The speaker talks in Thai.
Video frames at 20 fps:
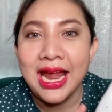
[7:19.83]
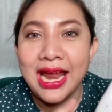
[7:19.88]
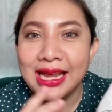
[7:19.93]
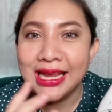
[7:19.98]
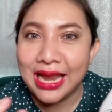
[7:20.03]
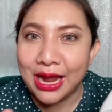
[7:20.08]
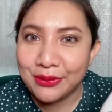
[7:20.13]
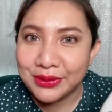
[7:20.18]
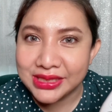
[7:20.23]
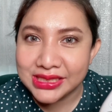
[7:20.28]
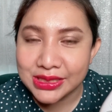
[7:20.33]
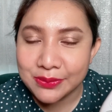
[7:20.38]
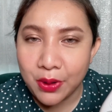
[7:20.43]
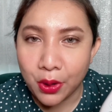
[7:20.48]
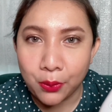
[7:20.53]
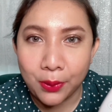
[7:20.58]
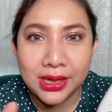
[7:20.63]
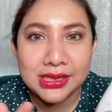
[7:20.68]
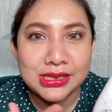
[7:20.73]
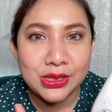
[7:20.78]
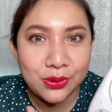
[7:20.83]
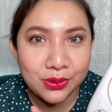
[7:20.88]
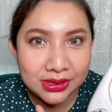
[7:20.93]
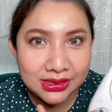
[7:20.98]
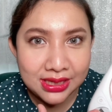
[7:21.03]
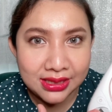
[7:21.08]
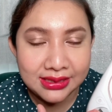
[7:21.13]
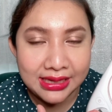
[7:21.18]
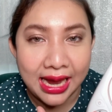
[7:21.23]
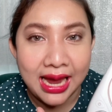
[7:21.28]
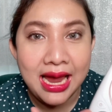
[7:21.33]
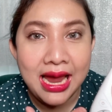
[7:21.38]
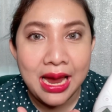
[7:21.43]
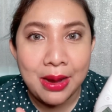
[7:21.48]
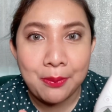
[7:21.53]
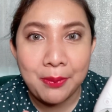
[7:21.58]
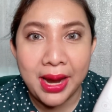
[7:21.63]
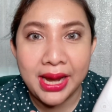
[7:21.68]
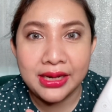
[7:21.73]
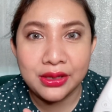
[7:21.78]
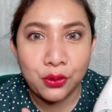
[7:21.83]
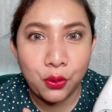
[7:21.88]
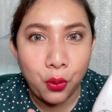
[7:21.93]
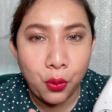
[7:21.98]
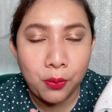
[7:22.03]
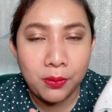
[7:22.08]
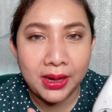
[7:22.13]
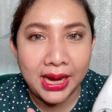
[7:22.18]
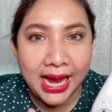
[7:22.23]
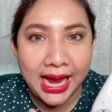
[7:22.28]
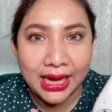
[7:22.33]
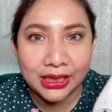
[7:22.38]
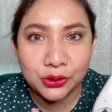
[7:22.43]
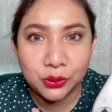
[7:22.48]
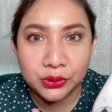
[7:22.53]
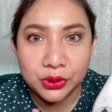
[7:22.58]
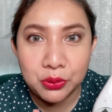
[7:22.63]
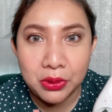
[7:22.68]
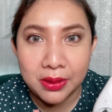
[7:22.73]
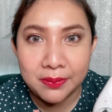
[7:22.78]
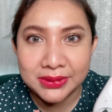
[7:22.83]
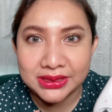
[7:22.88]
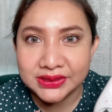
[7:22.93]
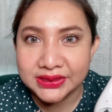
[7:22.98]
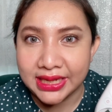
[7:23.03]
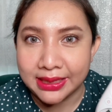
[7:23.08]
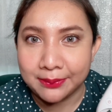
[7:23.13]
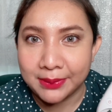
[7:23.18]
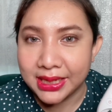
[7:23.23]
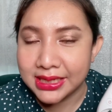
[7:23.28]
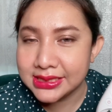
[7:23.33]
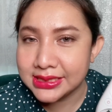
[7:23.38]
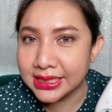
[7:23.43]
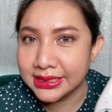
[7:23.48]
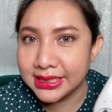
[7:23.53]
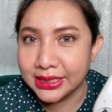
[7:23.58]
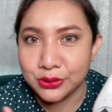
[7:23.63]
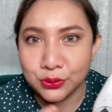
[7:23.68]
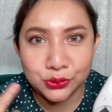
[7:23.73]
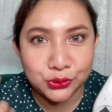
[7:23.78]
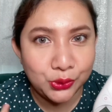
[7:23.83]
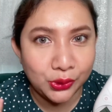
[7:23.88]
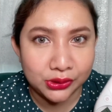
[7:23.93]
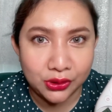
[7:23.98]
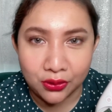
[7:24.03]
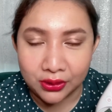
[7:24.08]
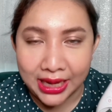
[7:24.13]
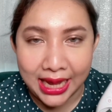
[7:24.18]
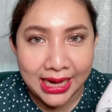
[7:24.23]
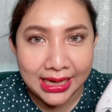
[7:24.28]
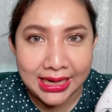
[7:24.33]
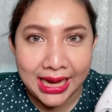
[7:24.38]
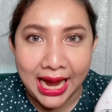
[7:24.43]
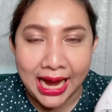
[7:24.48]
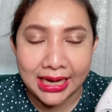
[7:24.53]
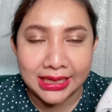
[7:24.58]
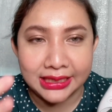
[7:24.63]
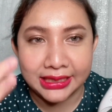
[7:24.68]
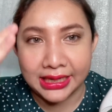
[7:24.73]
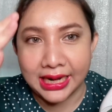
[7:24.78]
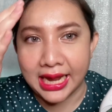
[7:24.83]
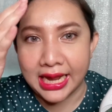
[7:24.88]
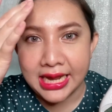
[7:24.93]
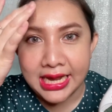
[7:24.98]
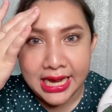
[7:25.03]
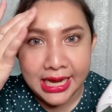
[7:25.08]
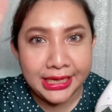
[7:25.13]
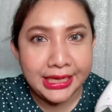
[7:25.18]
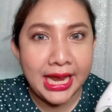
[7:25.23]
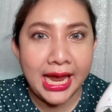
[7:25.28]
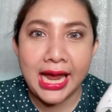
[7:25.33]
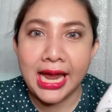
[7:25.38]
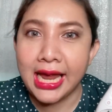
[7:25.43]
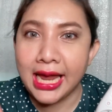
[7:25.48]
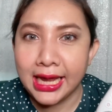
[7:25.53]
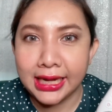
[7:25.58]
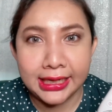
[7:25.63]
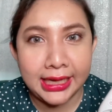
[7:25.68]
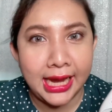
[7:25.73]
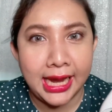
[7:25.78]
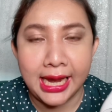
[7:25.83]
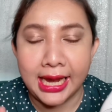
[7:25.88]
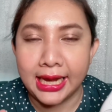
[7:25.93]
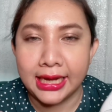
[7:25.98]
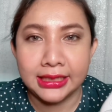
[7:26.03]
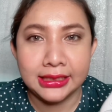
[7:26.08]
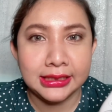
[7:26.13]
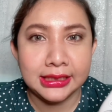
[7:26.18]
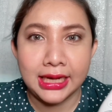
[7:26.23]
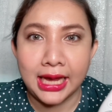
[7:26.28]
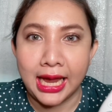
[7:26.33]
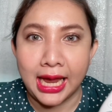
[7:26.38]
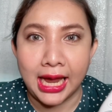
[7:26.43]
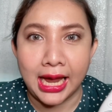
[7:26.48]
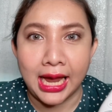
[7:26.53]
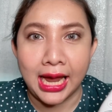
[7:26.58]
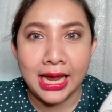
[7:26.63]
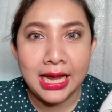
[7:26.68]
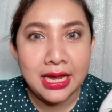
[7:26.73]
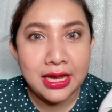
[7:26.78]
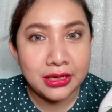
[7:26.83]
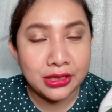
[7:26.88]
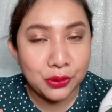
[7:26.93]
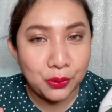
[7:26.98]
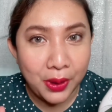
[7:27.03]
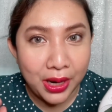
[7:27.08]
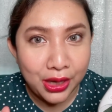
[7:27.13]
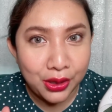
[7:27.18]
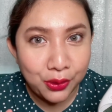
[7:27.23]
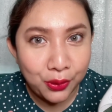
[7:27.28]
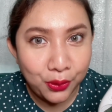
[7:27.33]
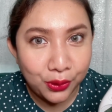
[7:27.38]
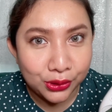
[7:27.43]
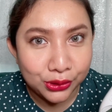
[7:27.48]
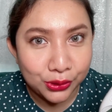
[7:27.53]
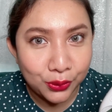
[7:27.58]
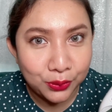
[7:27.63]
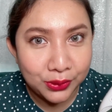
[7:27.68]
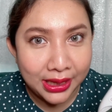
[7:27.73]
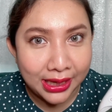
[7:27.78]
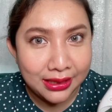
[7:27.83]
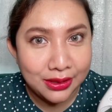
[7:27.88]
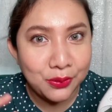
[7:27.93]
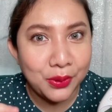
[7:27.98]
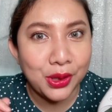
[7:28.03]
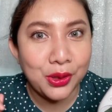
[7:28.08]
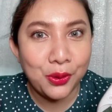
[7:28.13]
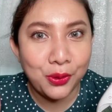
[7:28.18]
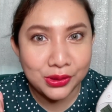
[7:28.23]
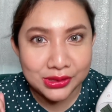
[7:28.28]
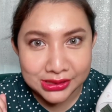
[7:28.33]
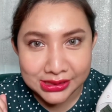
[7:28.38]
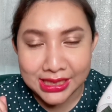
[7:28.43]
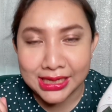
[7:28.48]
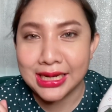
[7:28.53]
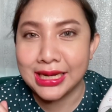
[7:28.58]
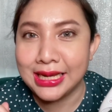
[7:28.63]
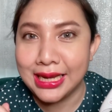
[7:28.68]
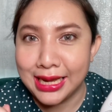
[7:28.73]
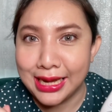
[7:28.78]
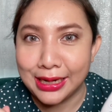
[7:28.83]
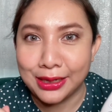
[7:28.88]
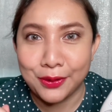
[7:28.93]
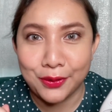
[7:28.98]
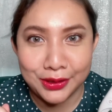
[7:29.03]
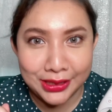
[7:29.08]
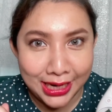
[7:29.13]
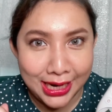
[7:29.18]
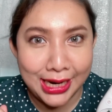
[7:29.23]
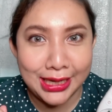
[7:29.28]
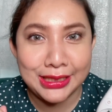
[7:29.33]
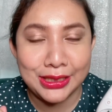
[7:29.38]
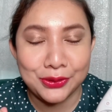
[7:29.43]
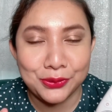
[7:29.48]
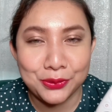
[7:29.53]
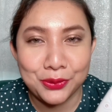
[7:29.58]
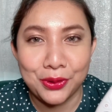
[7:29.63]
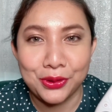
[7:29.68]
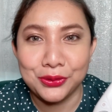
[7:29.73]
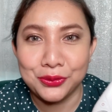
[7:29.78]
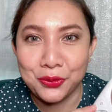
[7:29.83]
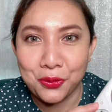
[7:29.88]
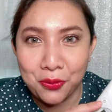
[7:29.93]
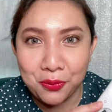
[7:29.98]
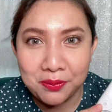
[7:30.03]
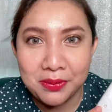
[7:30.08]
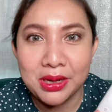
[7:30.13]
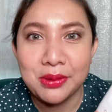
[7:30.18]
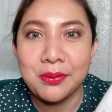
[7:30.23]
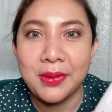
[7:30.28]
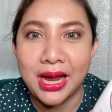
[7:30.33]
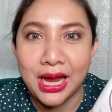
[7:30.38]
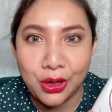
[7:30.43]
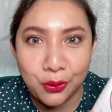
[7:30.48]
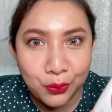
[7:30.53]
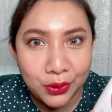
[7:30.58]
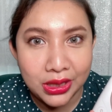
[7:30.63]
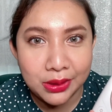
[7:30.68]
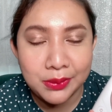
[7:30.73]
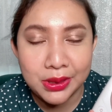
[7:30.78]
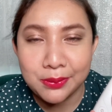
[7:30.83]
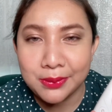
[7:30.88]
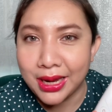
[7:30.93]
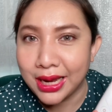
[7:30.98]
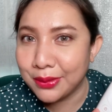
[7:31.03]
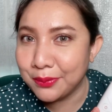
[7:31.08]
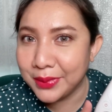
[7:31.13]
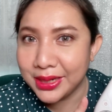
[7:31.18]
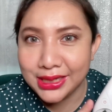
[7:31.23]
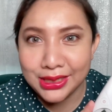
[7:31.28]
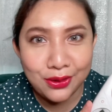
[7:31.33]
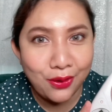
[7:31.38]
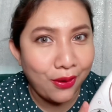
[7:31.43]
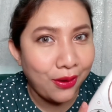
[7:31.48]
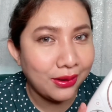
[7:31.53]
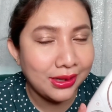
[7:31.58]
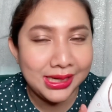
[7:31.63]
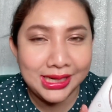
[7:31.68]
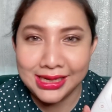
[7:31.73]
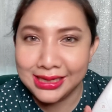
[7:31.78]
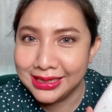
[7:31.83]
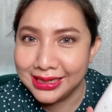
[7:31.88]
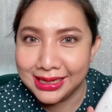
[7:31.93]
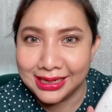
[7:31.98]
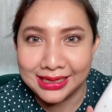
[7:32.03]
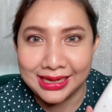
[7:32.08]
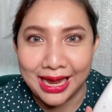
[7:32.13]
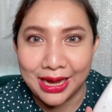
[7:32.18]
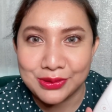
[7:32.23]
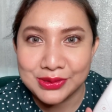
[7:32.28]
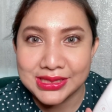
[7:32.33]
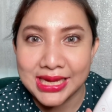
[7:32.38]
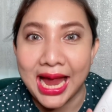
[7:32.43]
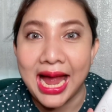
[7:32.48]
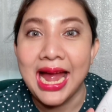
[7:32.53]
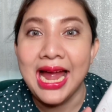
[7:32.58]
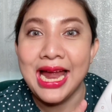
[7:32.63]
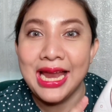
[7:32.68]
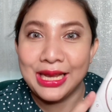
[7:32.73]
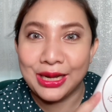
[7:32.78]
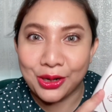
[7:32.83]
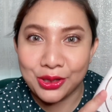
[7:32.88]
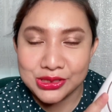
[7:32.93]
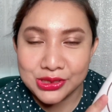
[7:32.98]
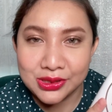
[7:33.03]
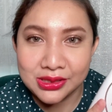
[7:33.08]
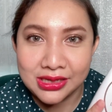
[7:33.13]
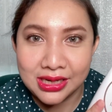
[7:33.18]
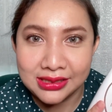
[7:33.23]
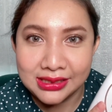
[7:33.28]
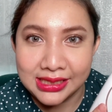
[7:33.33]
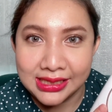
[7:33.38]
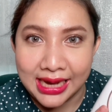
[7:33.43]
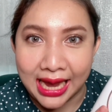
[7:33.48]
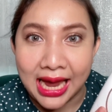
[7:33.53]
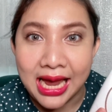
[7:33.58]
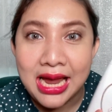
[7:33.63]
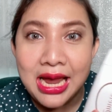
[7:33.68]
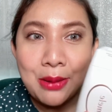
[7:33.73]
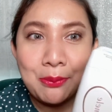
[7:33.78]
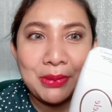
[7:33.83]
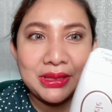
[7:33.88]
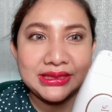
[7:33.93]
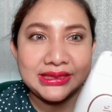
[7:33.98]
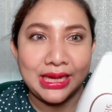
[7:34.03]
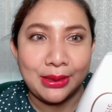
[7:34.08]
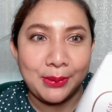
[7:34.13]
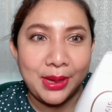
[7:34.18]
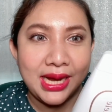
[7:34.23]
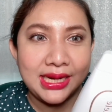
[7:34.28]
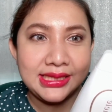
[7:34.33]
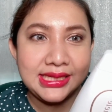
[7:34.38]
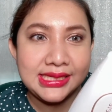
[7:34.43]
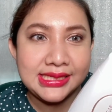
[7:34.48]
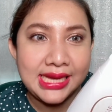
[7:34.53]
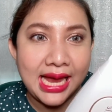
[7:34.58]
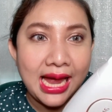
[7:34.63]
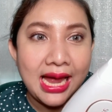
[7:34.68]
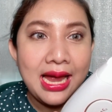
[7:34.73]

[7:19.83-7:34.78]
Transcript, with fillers: แล้วนิกจะบอกว่าเจ้าเครื่องเนี้ยมันคุ้มค่าตรงที่ว่ามันสามารถใช้ได้ทุกส่วนของร่างกายเลยนะคะหน้าแขนขาหรือว่าขนตรงนั้นหรือว่าขนจักระแลก็ได้นะทุกคนคุ้มมากๆเวิร์กมากๆไม่งอคลินิกแล้วจ้ะแล้วก็เจ้าเครื่องนี้นะมันสามารถที่จะ